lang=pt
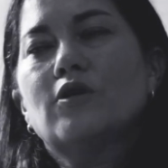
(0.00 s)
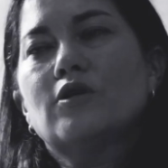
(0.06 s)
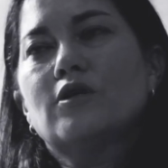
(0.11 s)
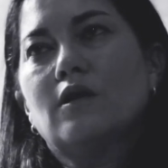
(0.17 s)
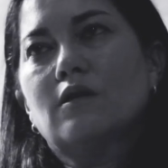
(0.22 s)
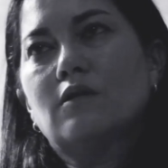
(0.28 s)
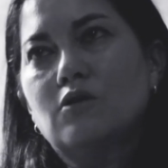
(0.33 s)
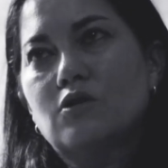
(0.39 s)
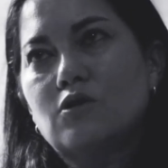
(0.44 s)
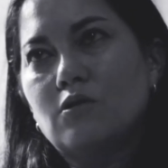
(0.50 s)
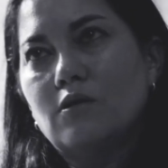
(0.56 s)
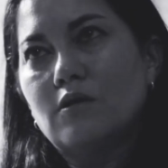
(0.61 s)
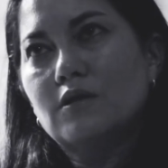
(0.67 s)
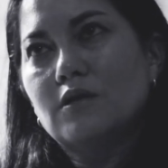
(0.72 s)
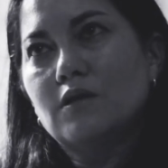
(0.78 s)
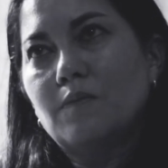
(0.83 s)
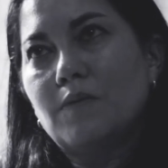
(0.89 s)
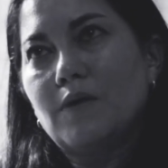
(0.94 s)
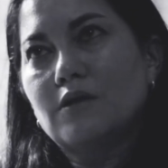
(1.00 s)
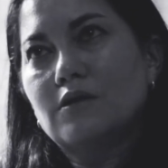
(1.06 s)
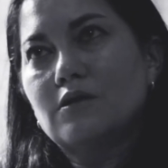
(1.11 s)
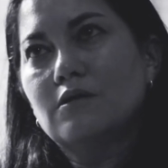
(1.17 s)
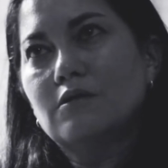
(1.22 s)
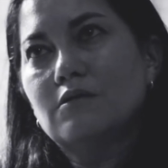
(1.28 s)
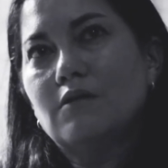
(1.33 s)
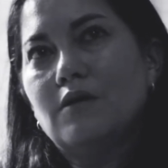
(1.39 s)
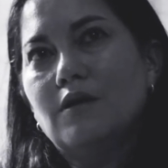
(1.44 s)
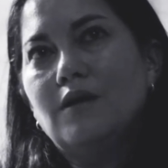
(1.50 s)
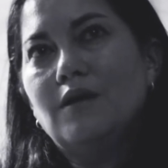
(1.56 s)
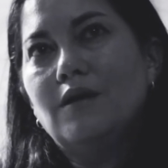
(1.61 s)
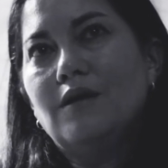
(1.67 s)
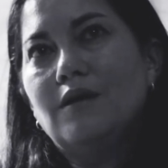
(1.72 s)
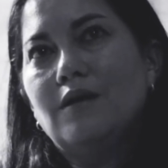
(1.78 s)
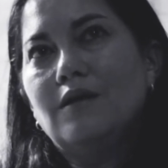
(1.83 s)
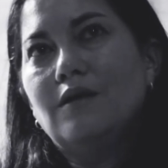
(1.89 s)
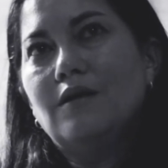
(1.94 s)
projeto Escola Sem Partido
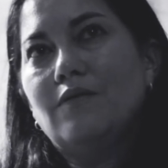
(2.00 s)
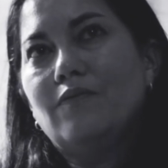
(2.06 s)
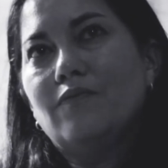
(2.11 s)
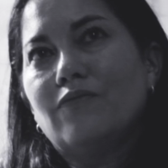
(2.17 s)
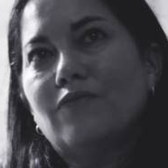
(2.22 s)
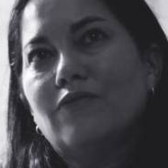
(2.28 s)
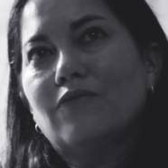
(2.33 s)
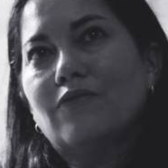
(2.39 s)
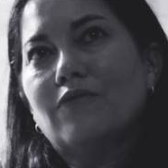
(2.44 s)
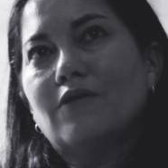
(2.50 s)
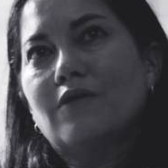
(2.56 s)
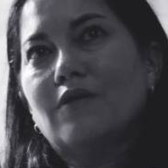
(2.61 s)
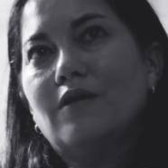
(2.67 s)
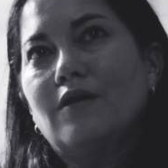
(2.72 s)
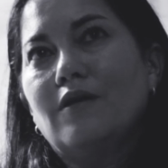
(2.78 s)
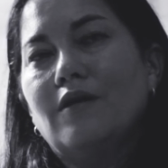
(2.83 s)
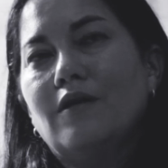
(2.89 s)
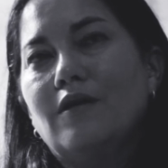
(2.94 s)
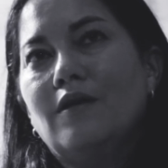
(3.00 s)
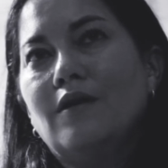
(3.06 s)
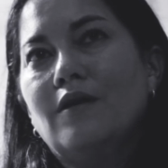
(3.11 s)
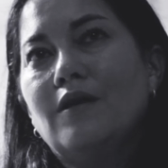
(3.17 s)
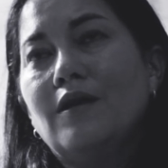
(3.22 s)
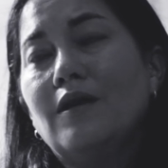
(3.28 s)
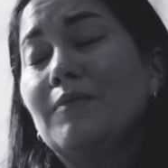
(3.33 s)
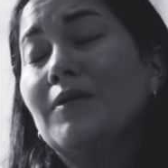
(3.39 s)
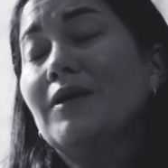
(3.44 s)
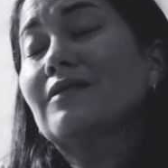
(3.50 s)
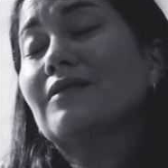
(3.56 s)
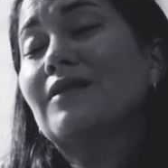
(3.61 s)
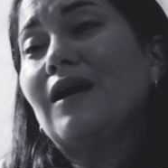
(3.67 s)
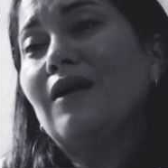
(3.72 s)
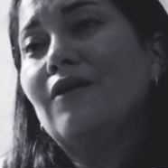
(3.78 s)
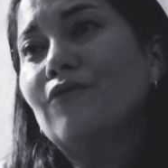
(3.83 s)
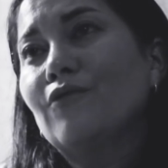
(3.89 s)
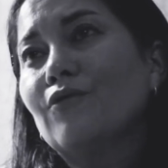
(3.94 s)
é, é
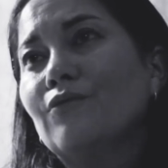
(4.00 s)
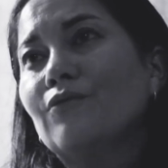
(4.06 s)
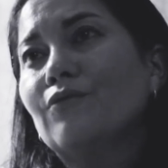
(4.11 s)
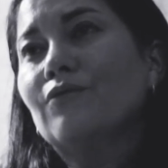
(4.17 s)
lamentável.